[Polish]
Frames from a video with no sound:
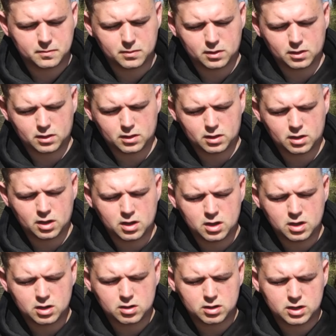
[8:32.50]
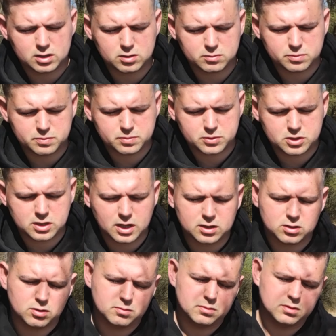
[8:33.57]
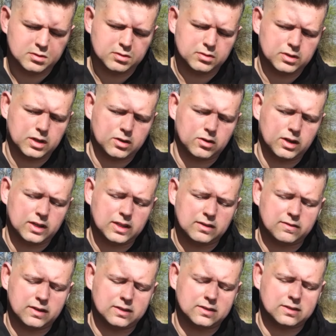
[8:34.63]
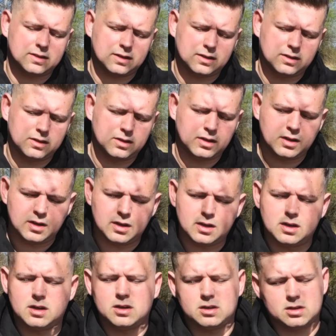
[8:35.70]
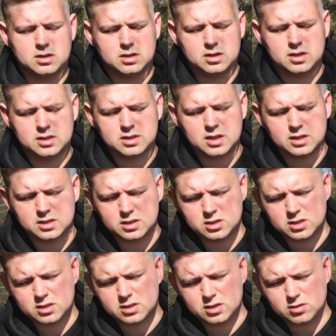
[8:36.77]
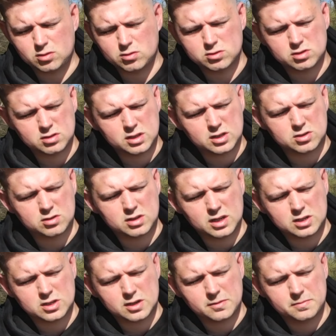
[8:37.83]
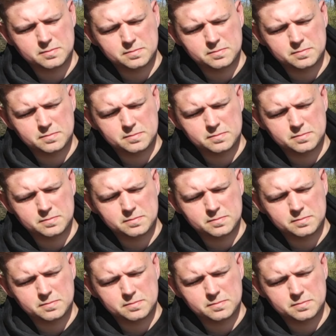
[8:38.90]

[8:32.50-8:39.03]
Mm, kolejną przynętą na kolejnej wędce e, jest klasyczny citrus, też od nasza.